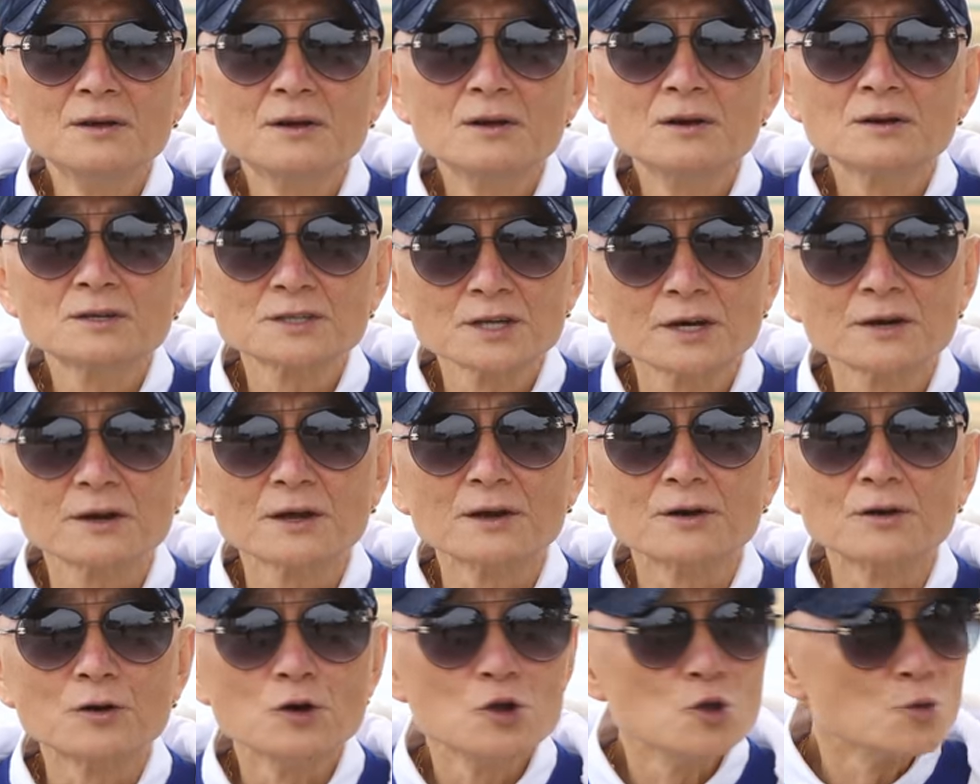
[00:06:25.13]

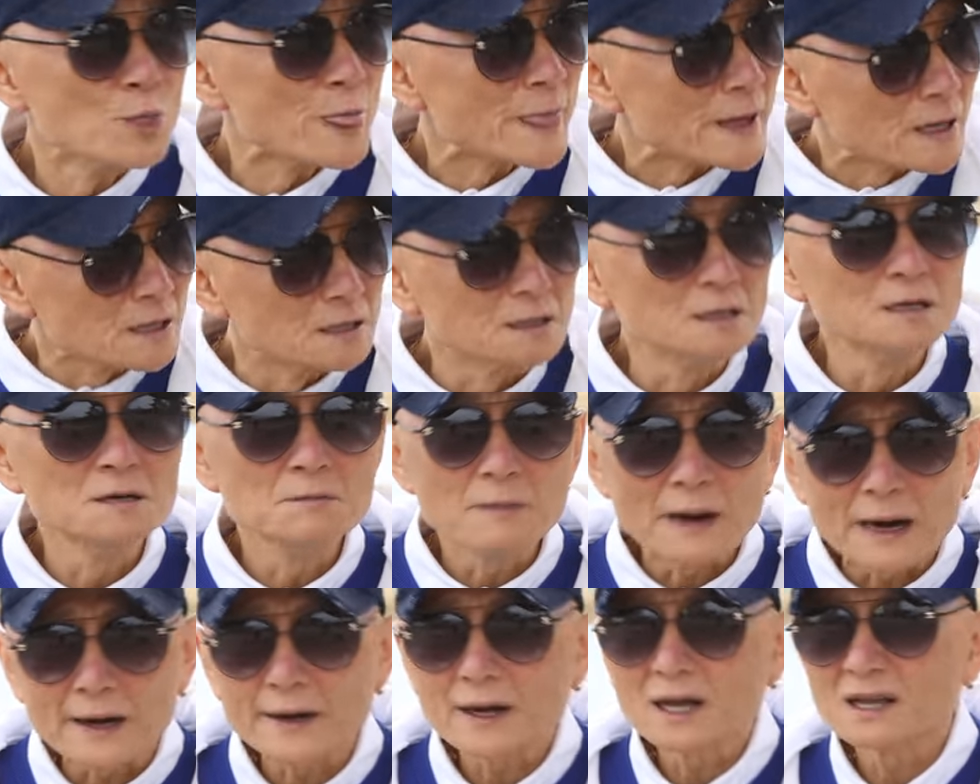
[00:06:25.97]
그잖아요. 그
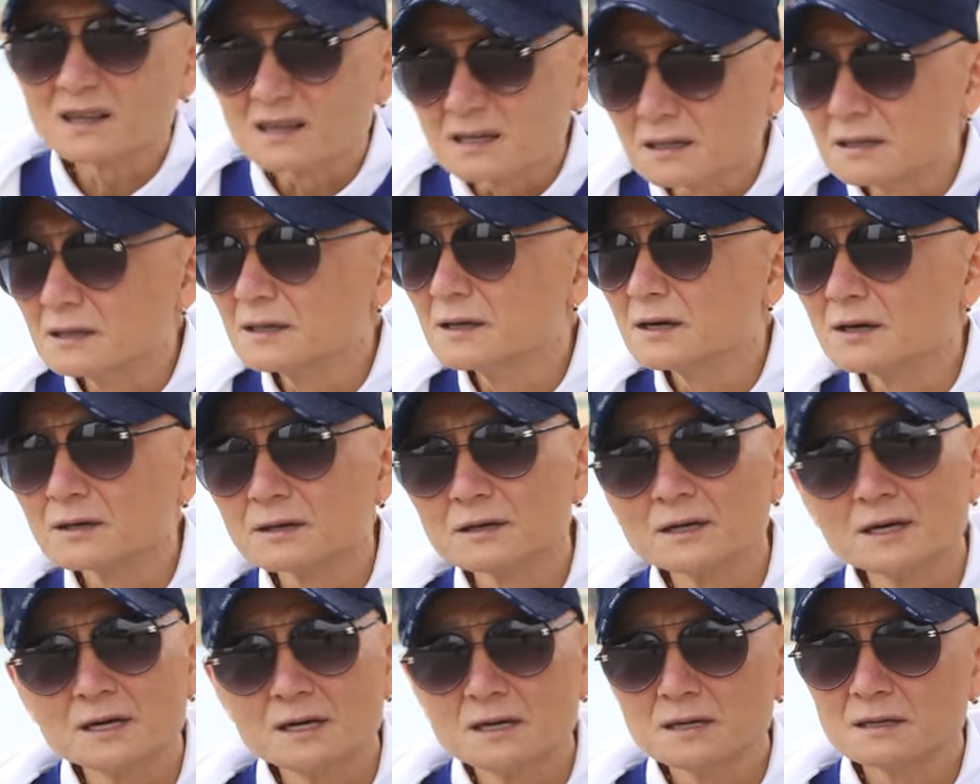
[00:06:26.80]
말의
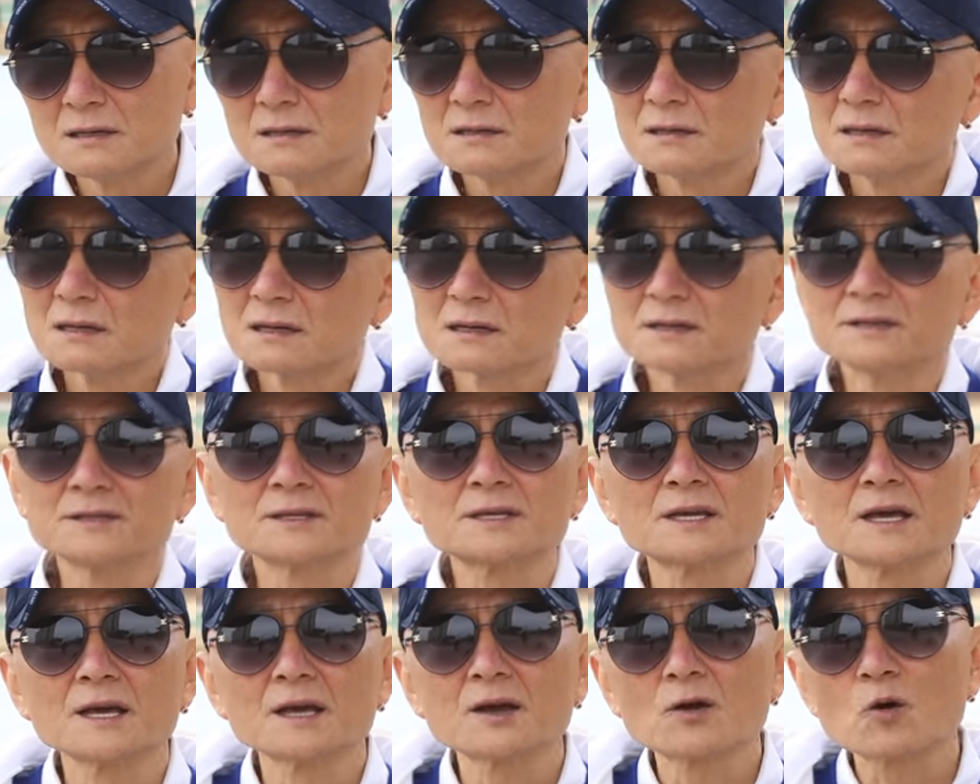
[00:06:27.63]
능력을
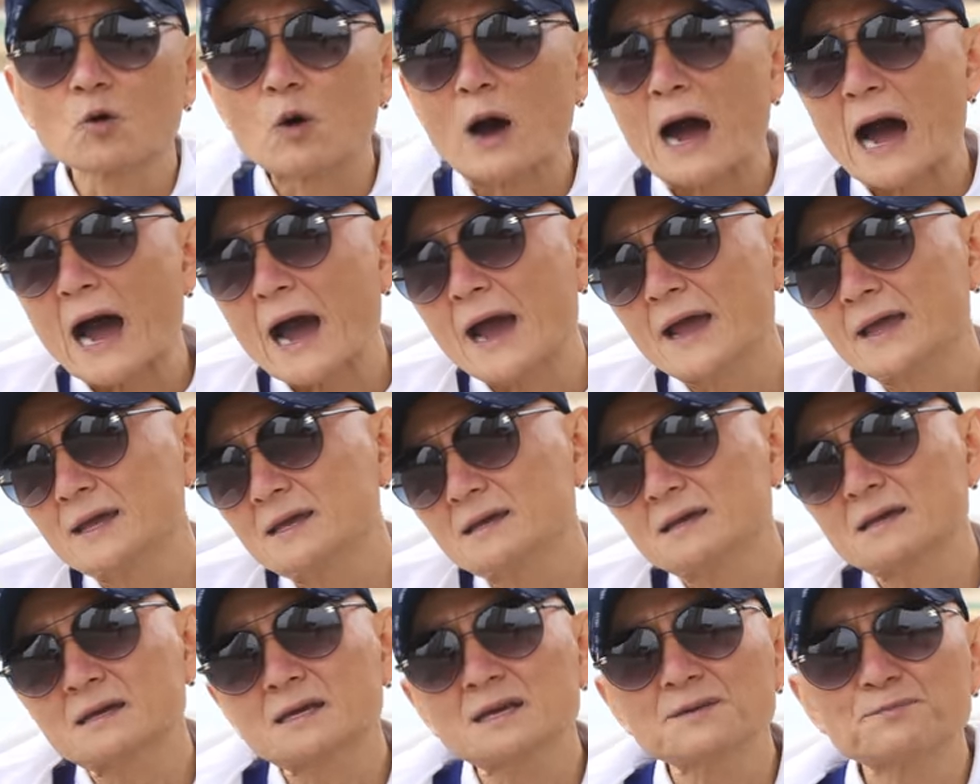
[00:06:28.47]
그렇게
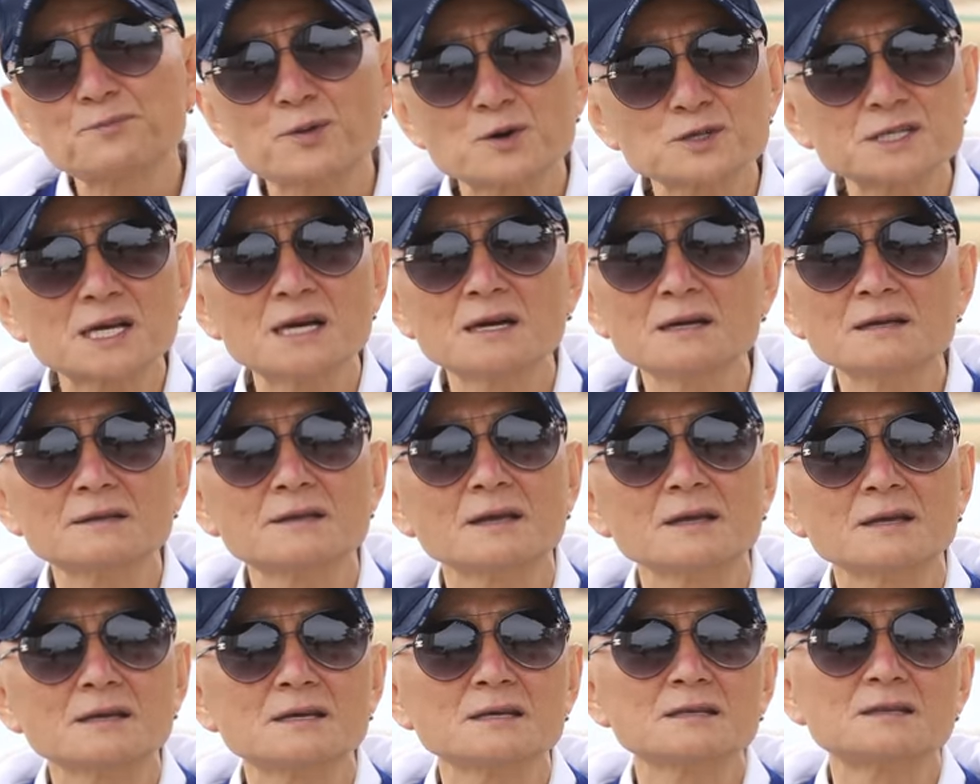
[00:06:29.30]
과잉기 포장이
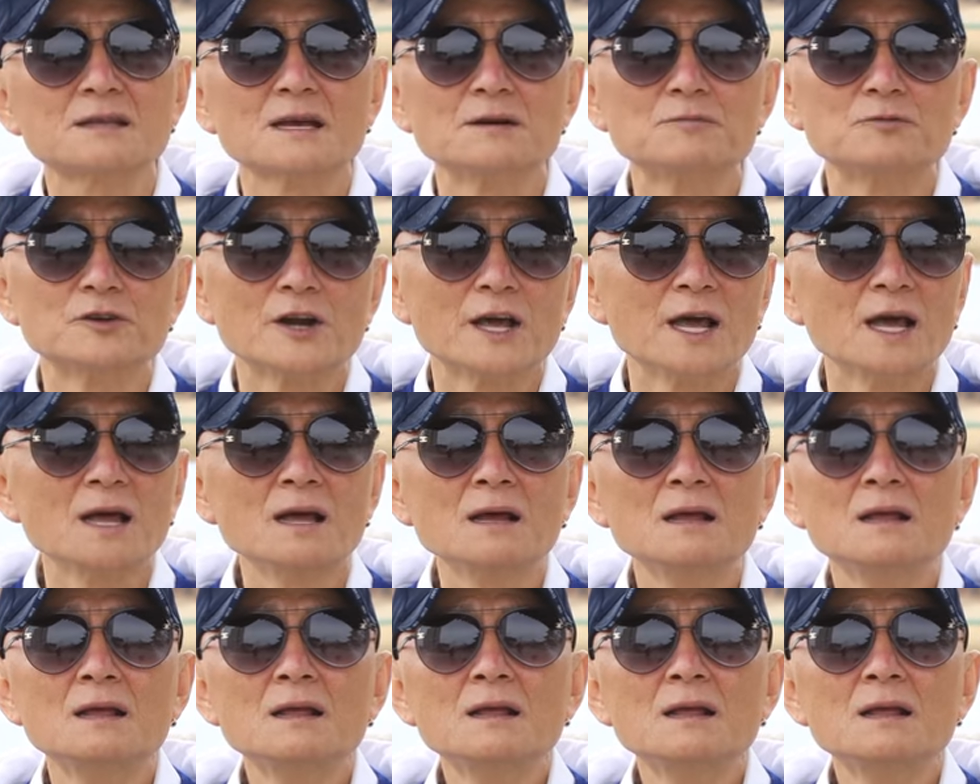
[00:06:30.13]
돼 있기 때문에